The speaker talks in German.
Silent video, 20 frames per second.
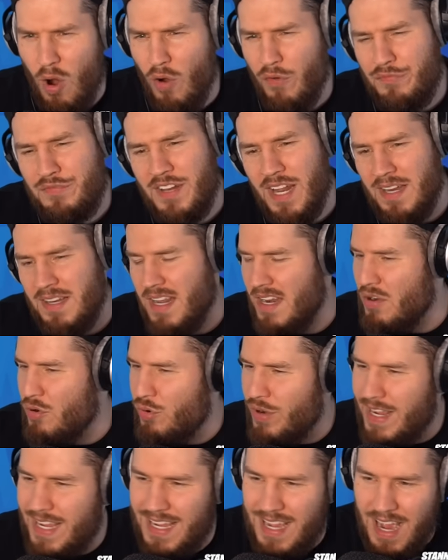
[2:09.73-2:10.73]
auch wieder einen
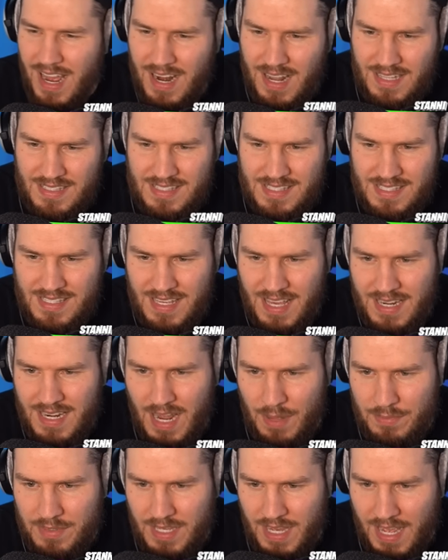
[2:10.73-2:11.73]
Recolored Skin
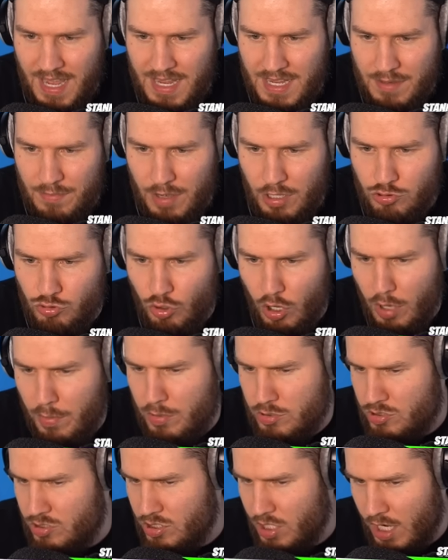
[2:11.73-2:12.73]
haben die reingebracht. Ja,
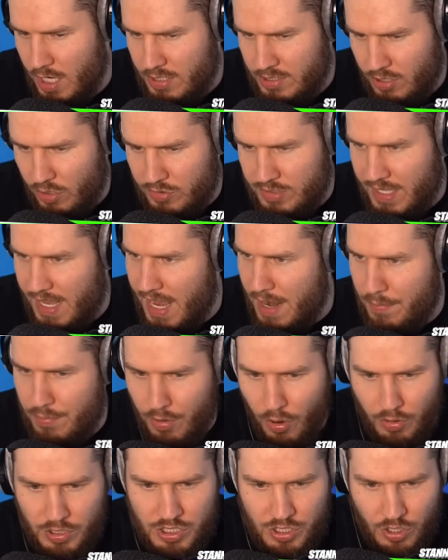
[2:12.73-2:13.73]
aber sieht nice aus. Ey,
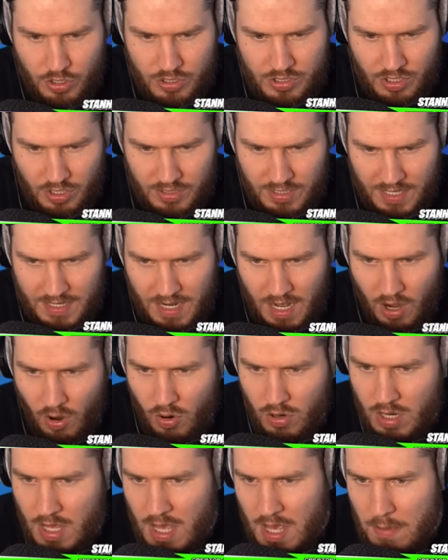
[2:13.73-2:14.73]
Bro, ich küsse doch deine
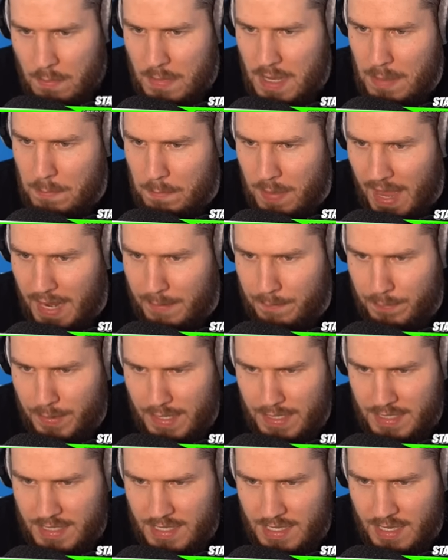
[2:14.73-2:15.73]
Augen. Mit
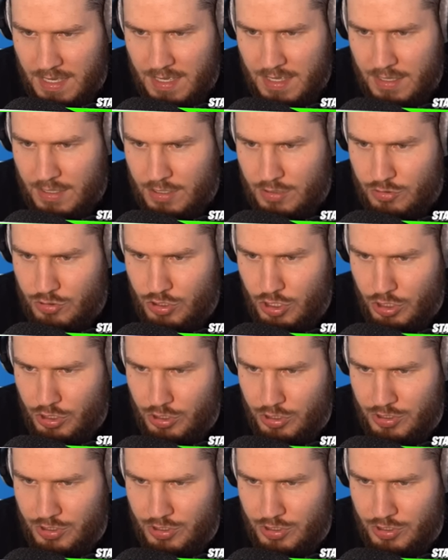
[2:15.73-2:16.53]
Backbling hier. Sieht,